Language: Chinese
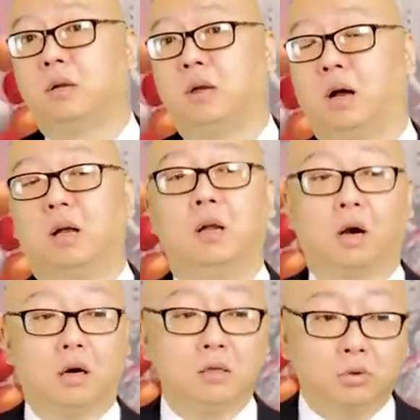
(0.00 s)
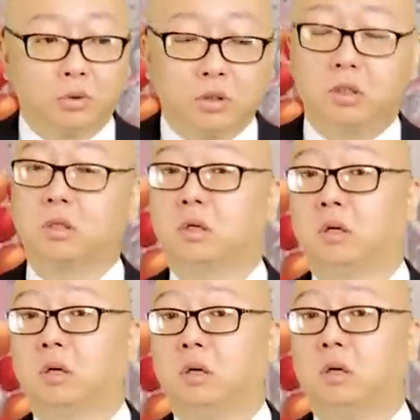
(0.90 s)
啊！而损
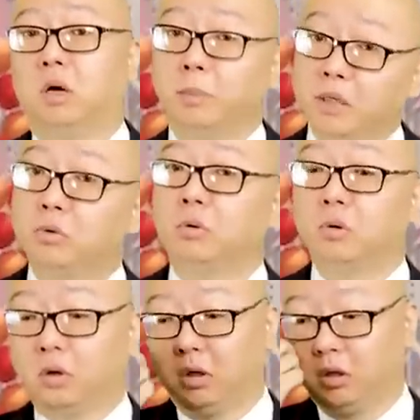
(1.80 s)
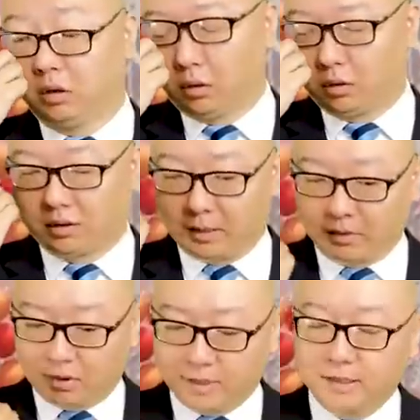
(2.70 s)
失和悲剧，都是咱
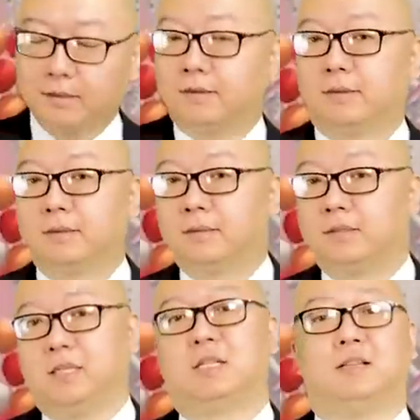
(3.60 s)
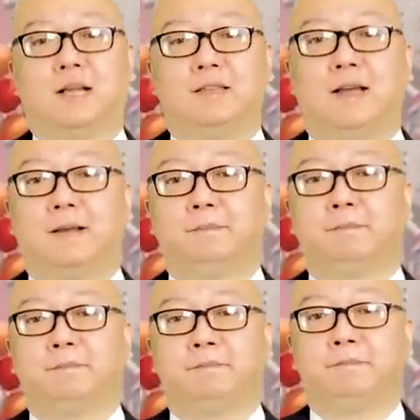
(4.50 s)
们老百姓。自己承担
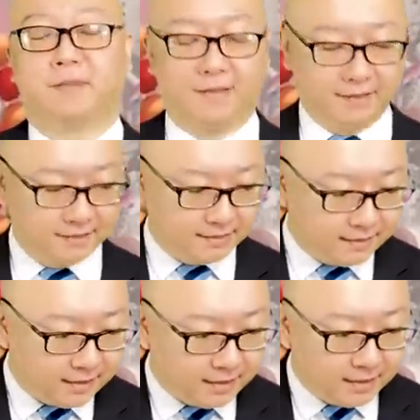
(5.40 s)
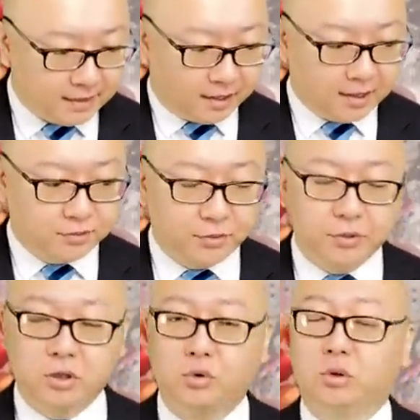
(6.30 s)
的，啊，好了，关
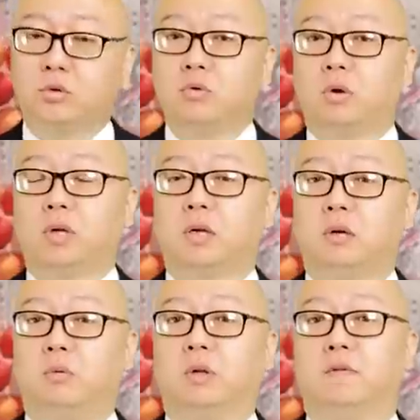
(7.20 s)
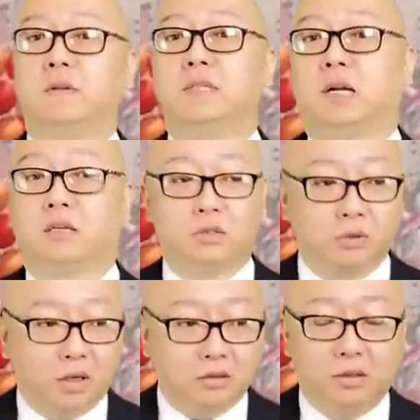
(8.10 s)
于这个数字中国的我的分享
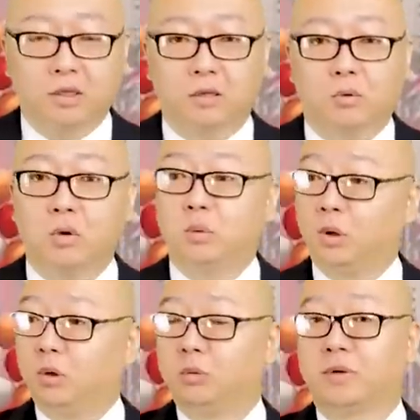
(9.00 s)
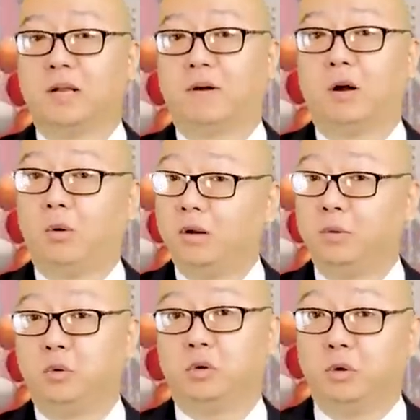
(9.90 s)
就到这里。观众朋友有什么看法，欢迎
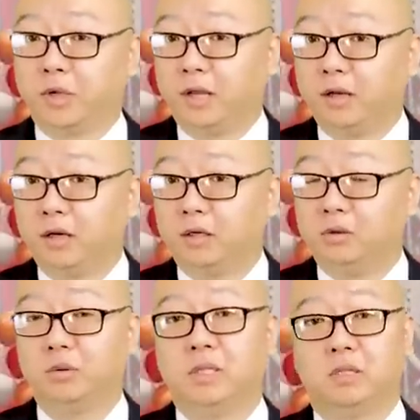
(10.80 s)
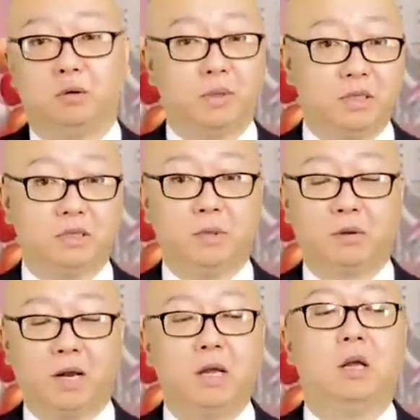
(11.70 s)
评论区留言。如果您喜欢本期视频
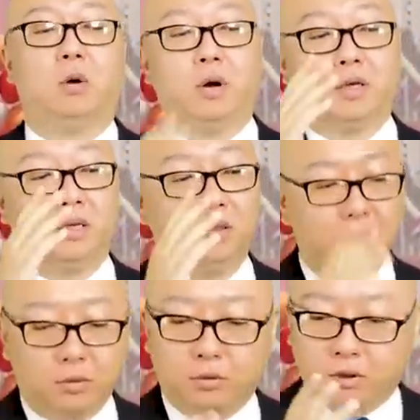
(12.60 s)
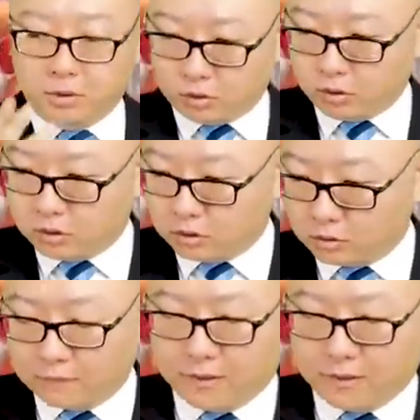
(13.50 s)
的话，欢迎您订阅、评论、转